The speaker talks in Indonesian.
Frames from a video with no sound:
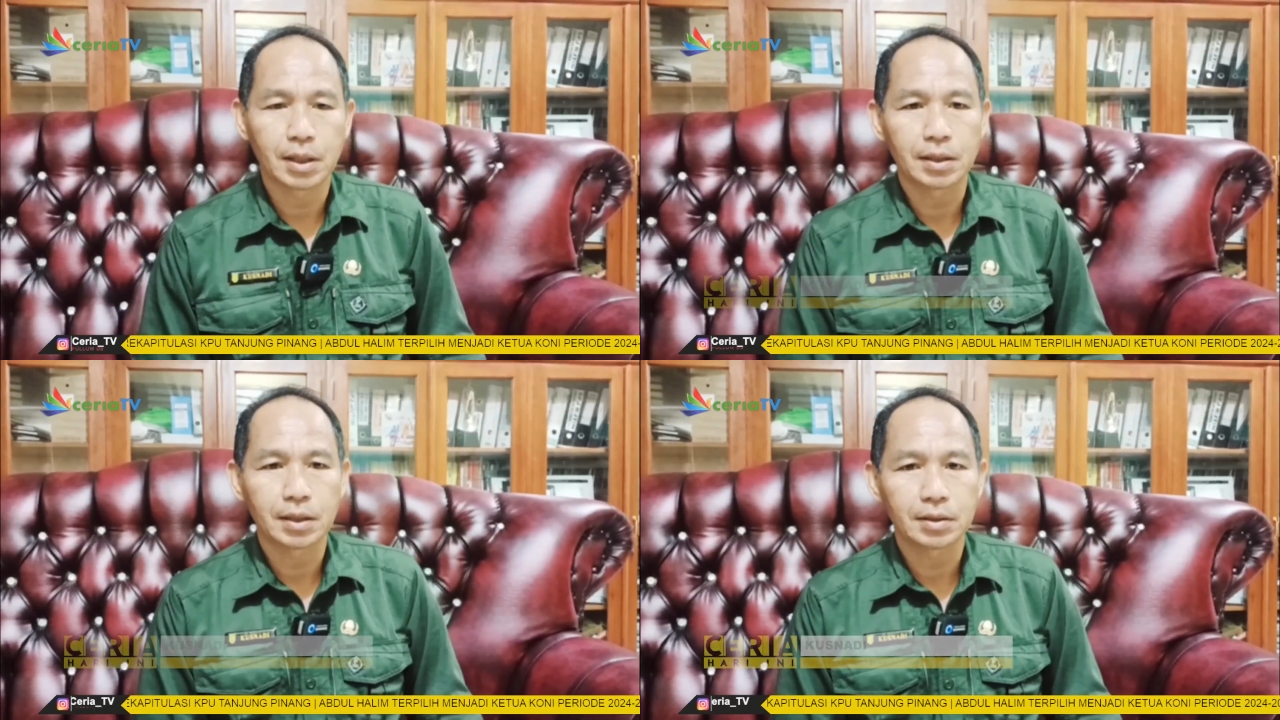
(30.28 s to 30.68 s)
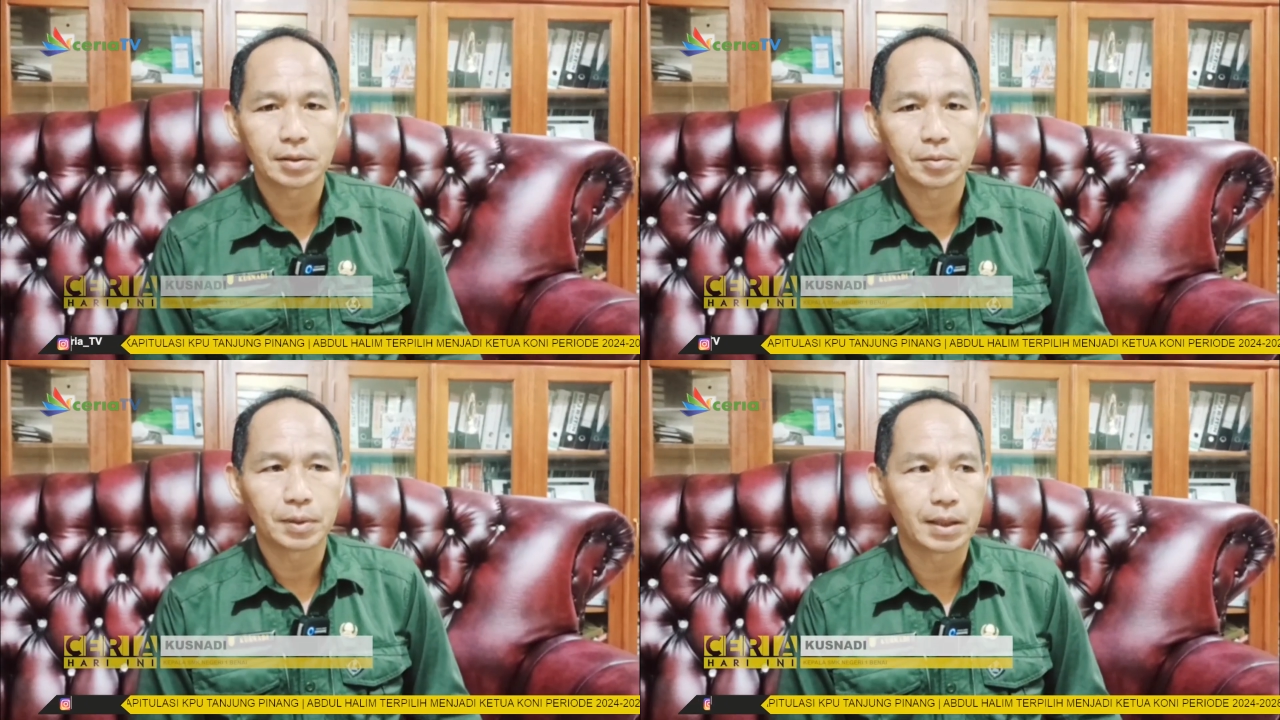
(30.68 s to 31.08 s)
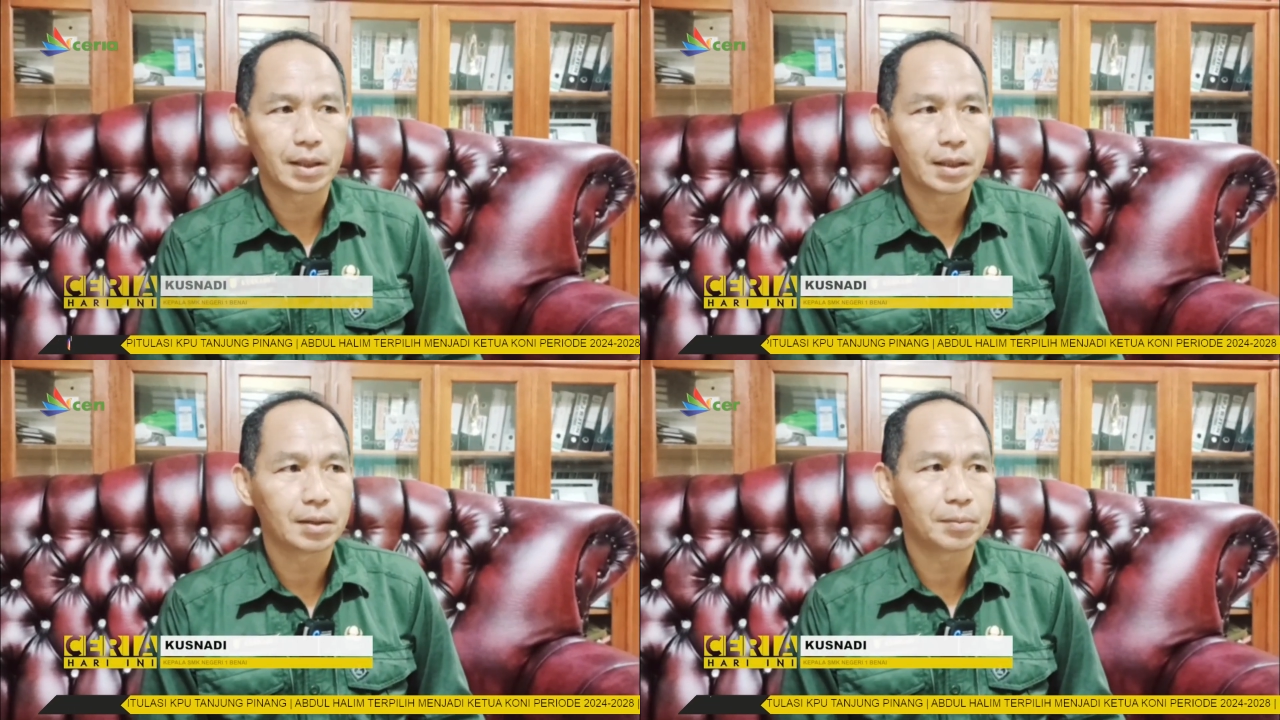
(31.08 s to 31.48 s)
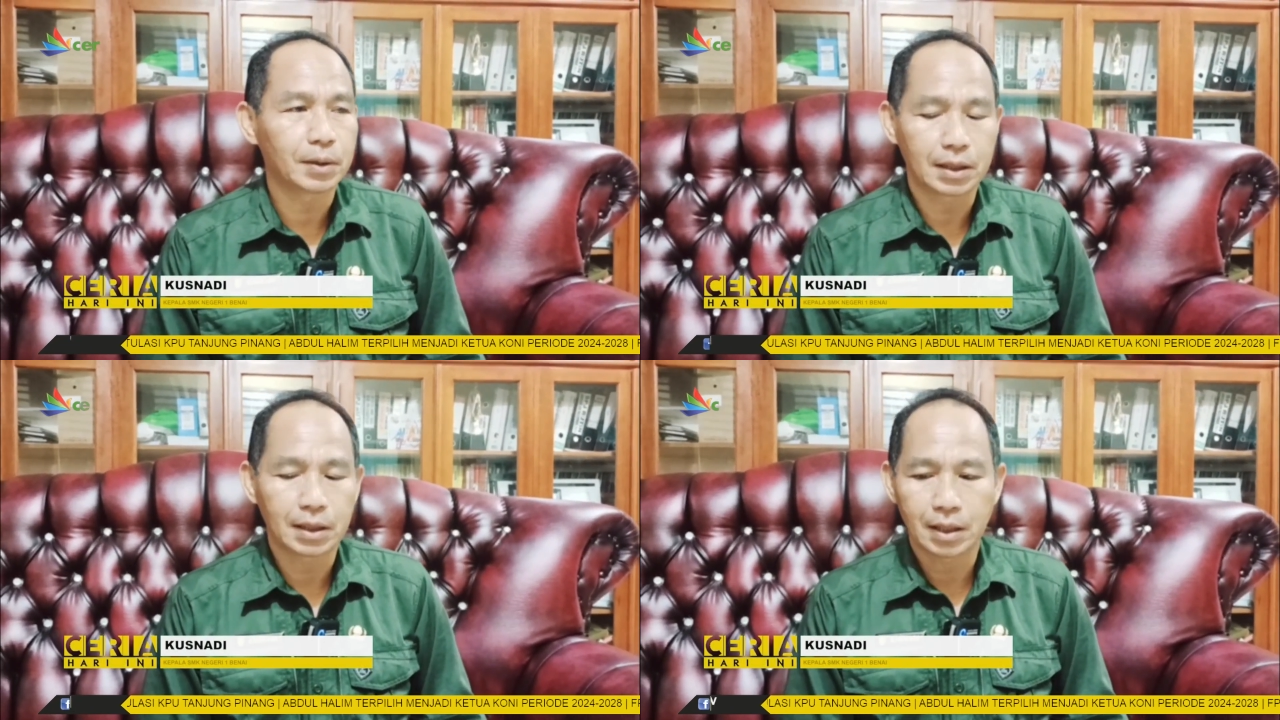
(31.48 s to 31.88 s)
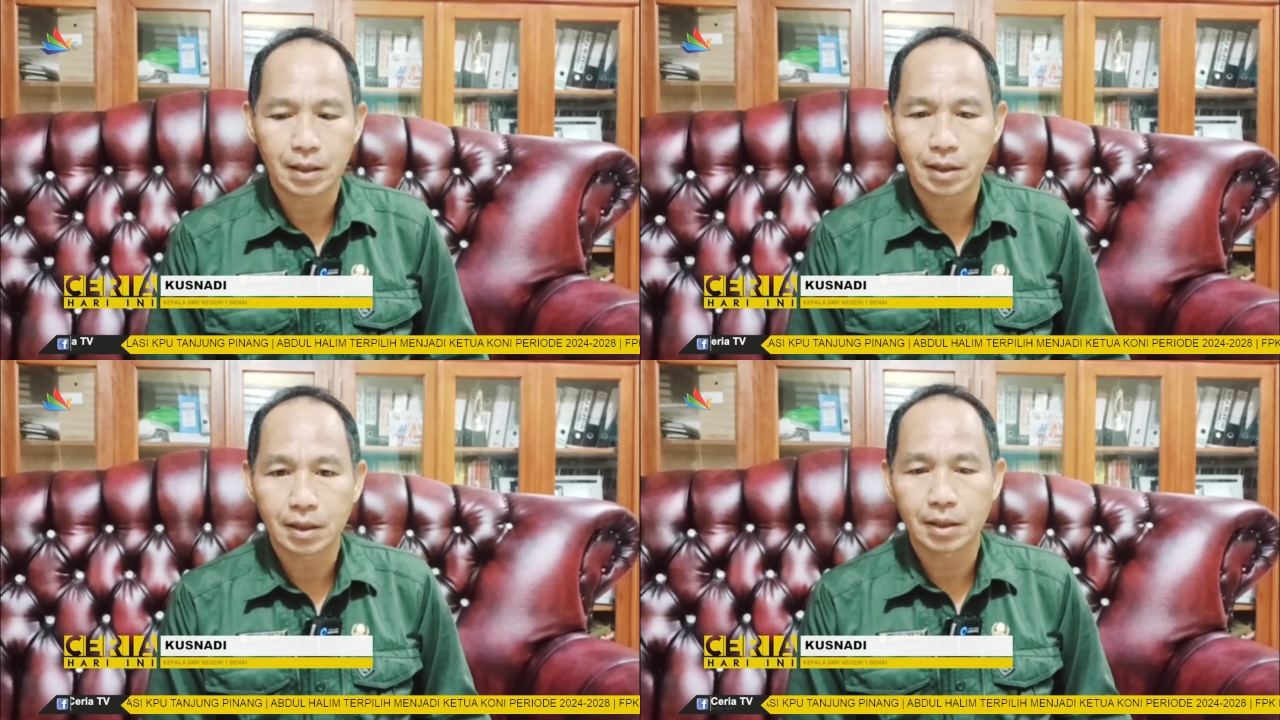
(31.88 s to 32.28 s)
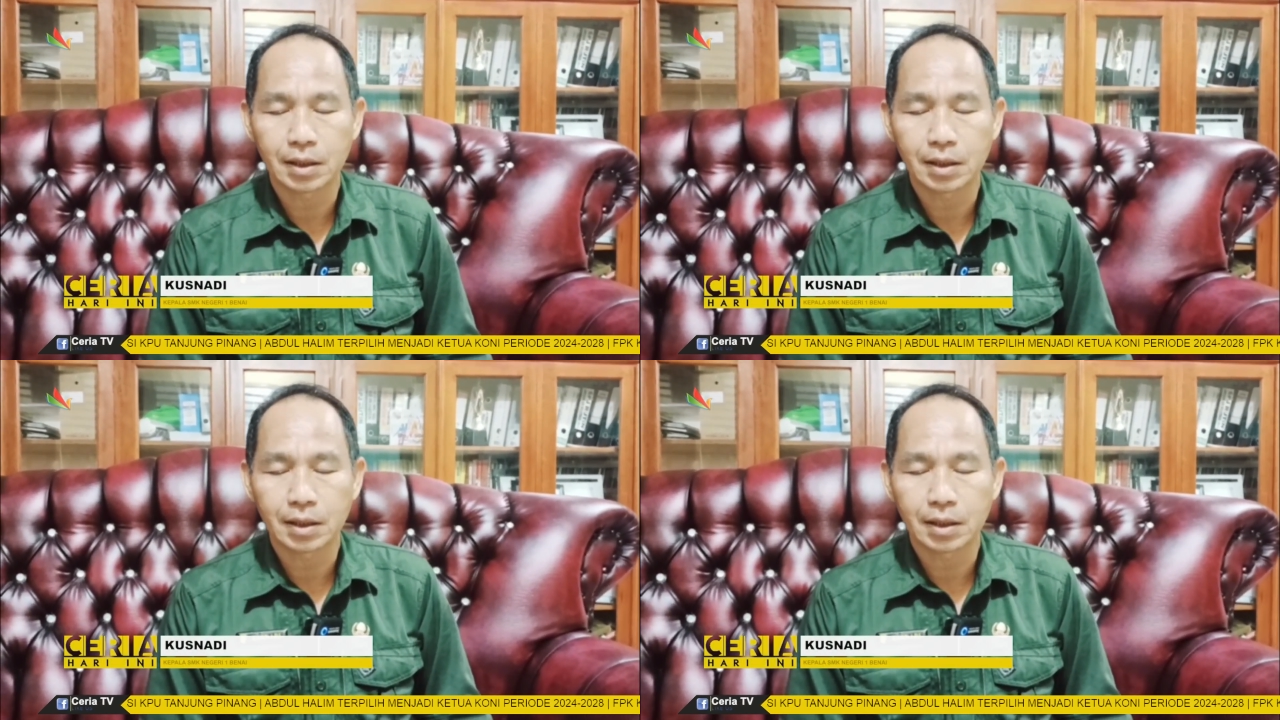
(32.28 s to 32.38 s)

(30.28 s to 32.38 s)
Negeri 1 Benai pada hari